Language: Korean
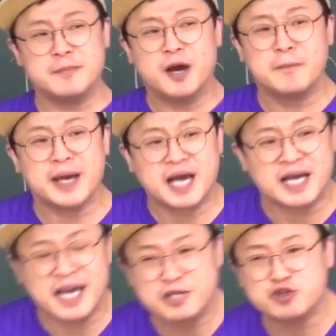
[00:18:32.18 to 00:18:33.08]
걸
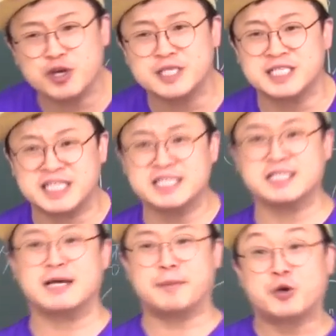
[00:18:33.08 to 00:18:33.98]
명백하게 해주기 위해서
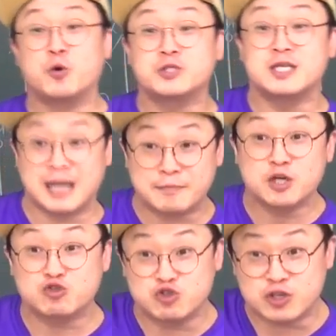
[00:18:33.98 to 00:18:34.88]
신스나 비코즈를
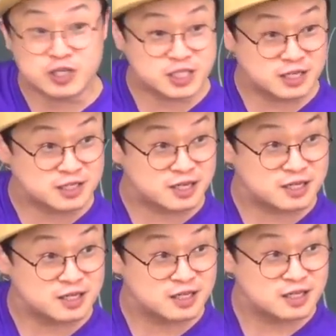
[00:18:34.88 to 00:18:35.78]
남겨두는 거지 이럴 때는
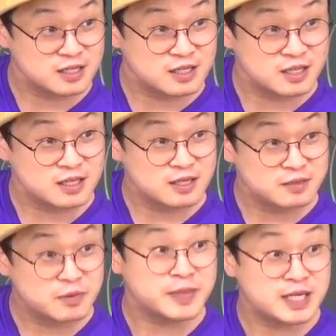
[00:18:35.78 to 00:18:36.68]

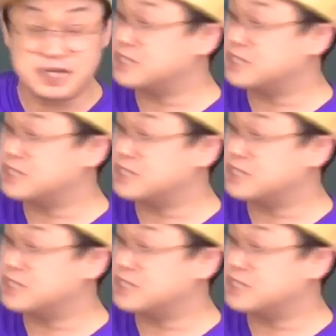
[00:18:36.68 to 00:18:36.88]
뭔 말인지